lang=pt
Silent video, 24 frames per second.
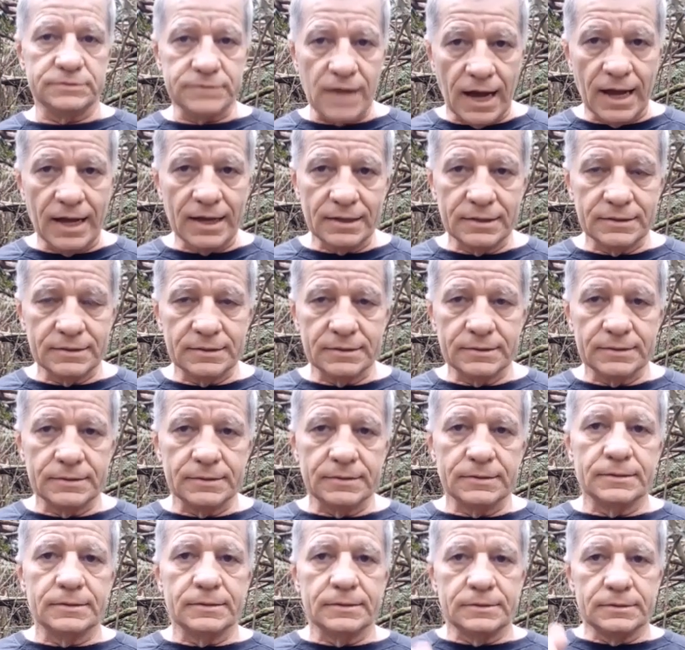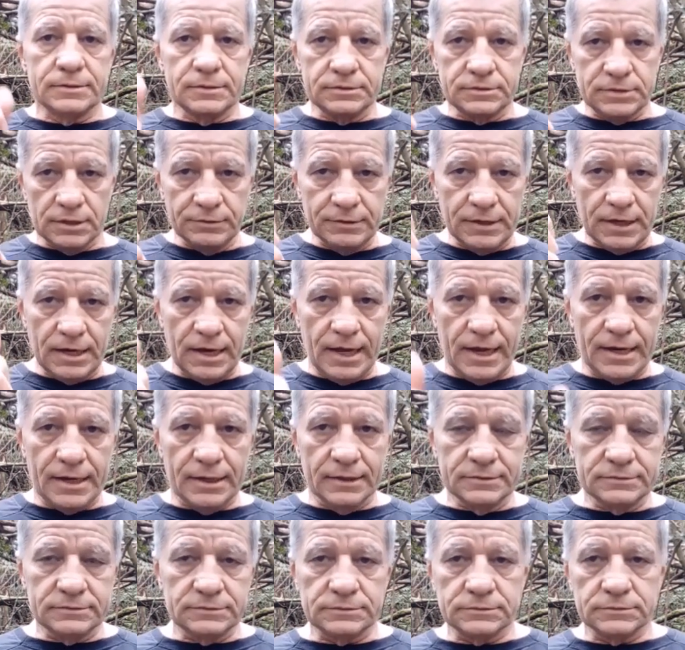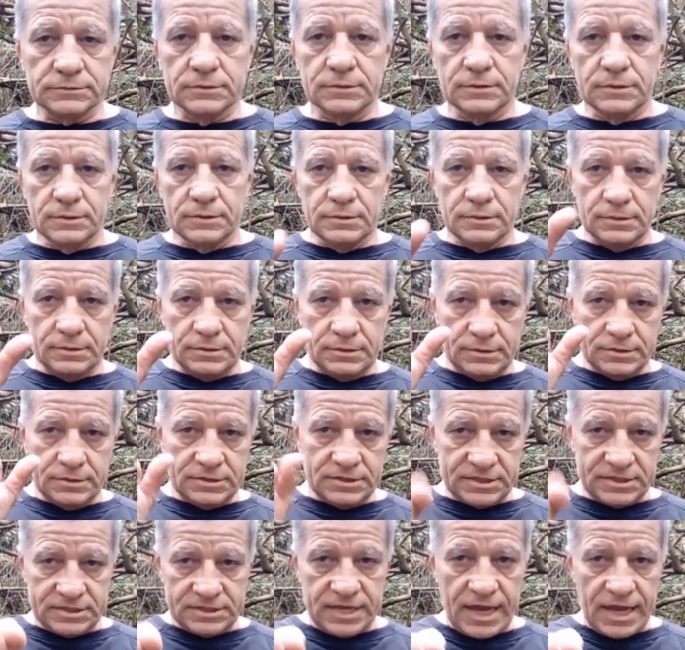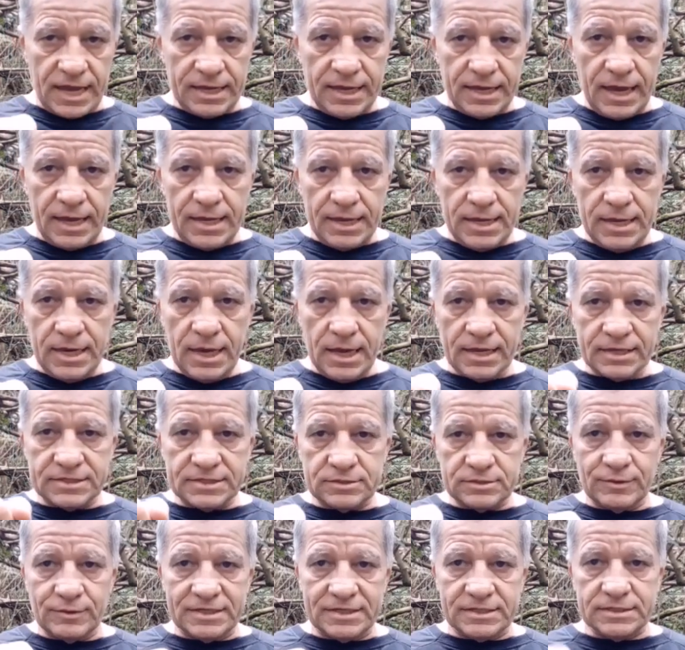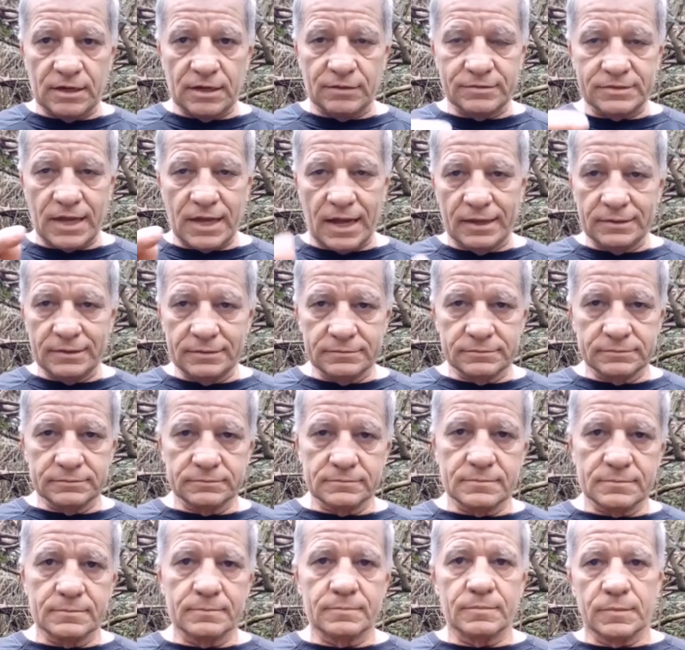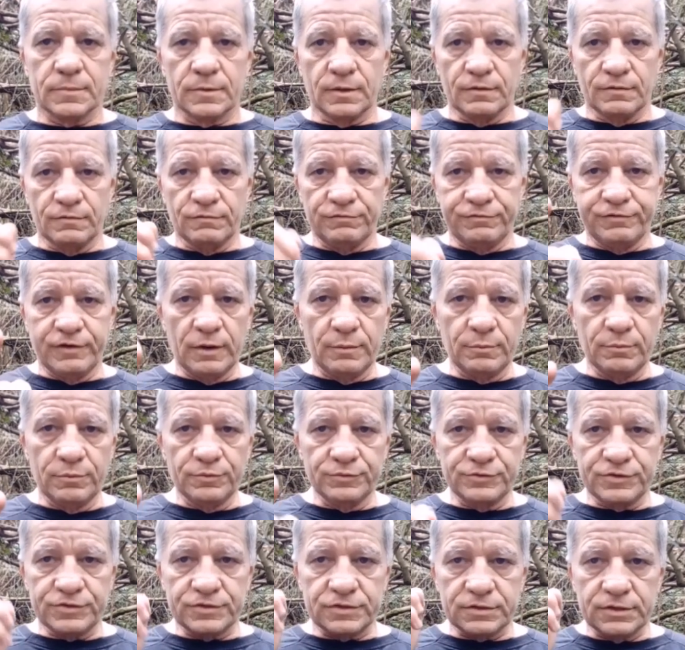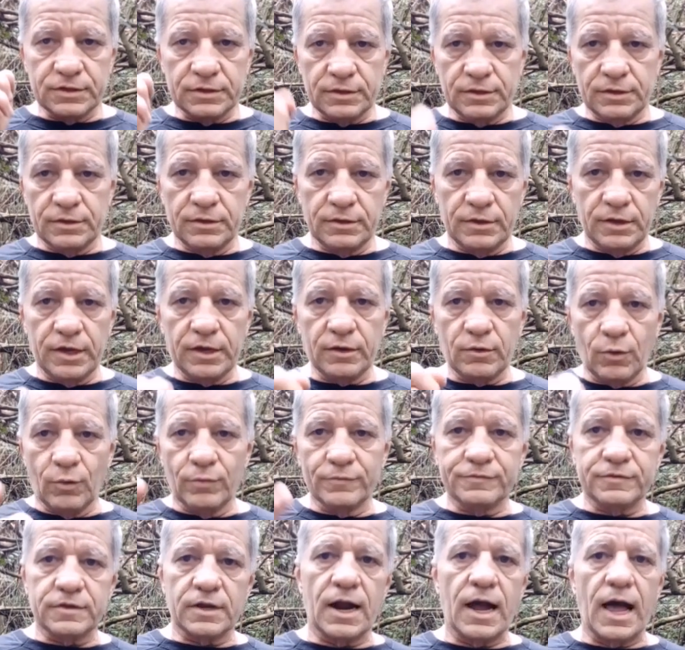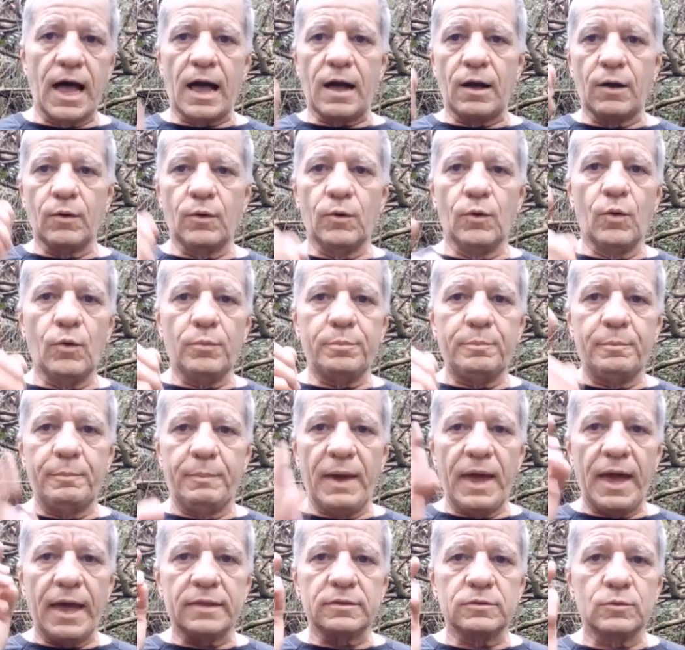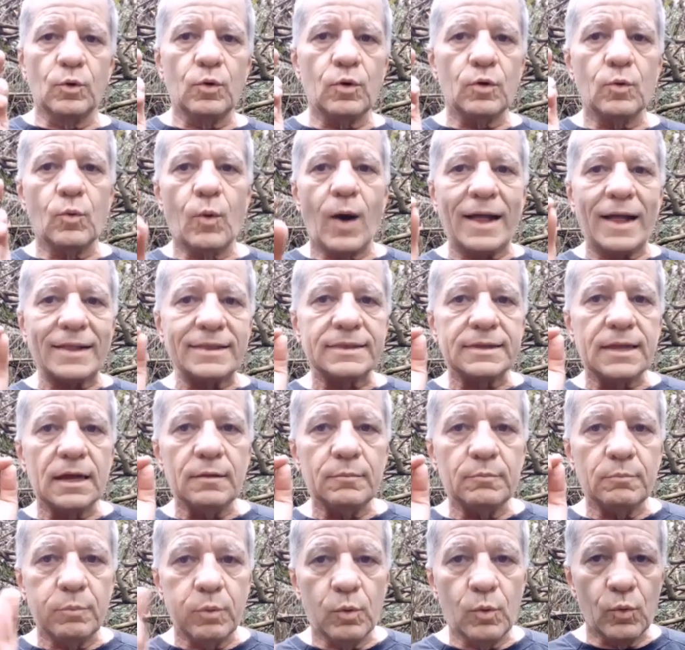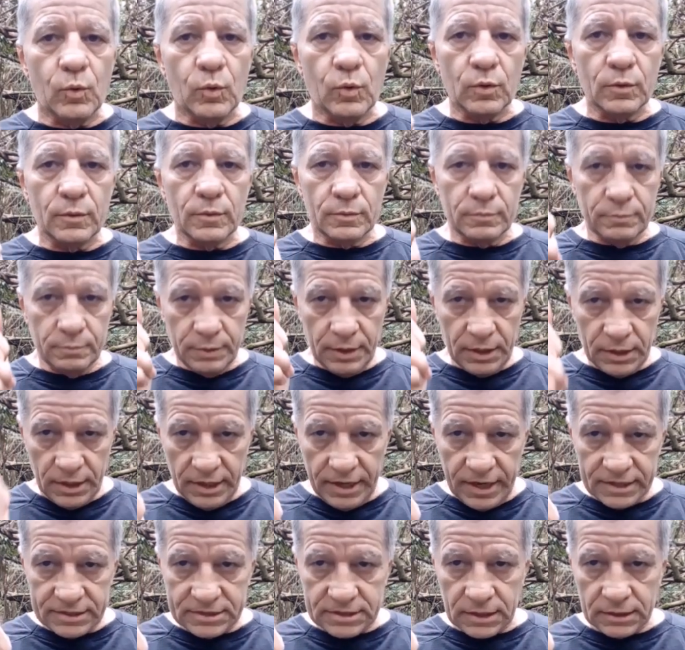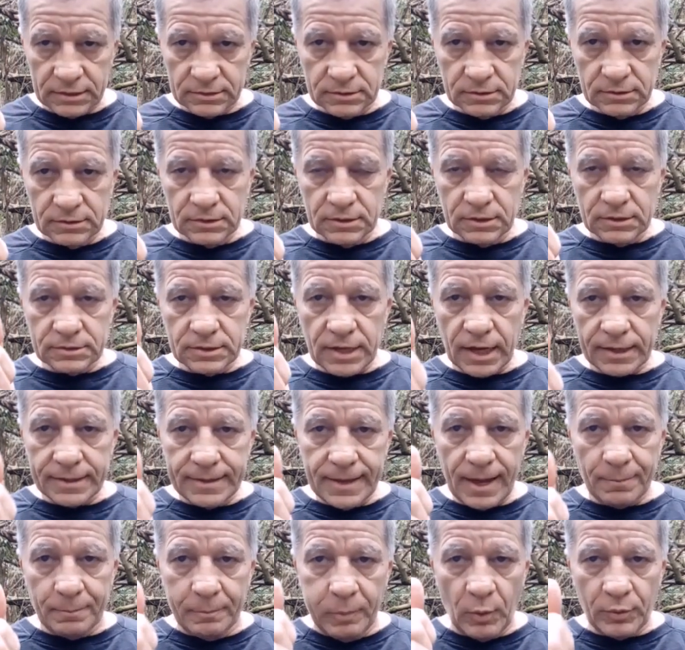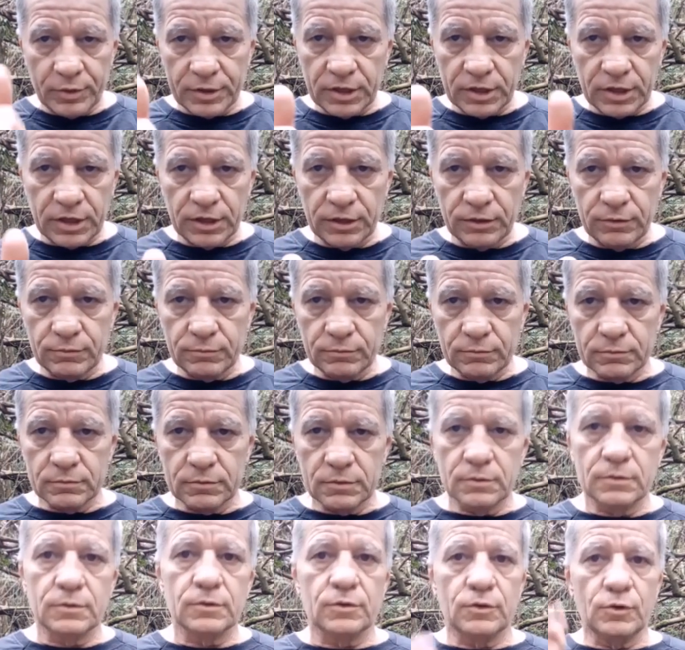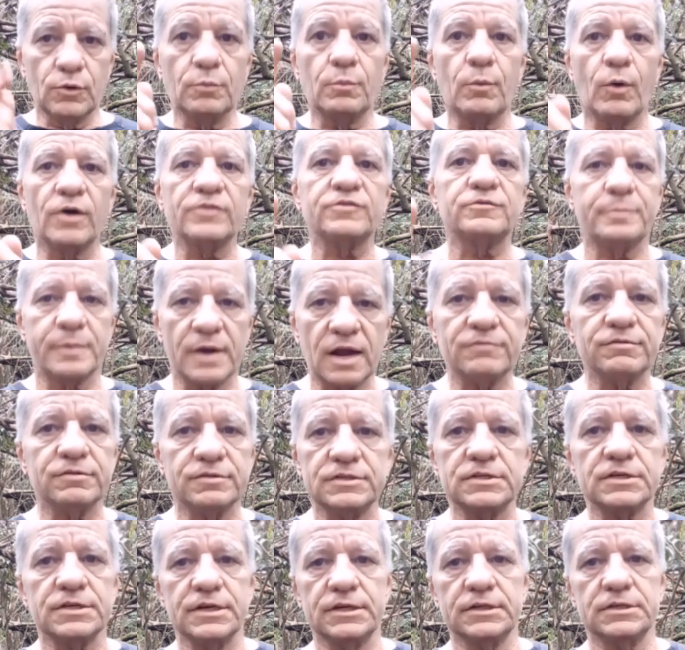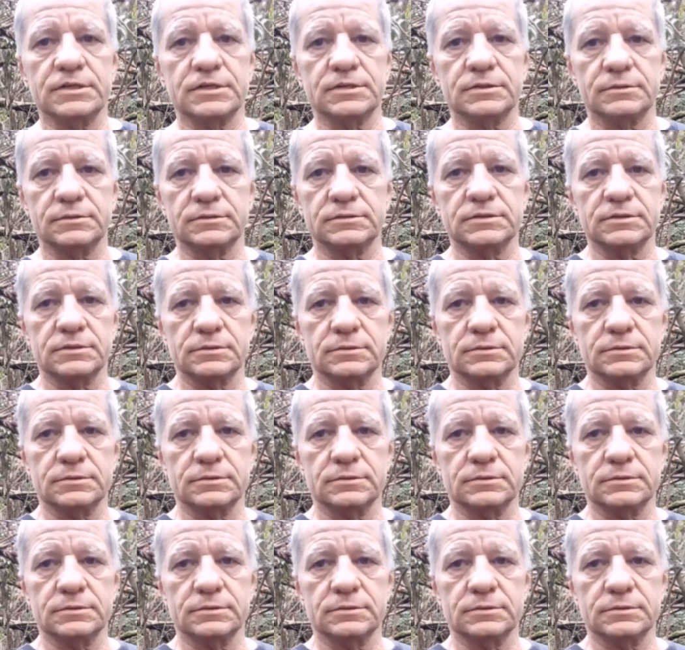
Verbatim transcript: tá? Então, galera, segue aí a situação, tá? Vamos encontrar o pé do Guatambu, beleza? Daqui a pouquinho eu mostro para vocês.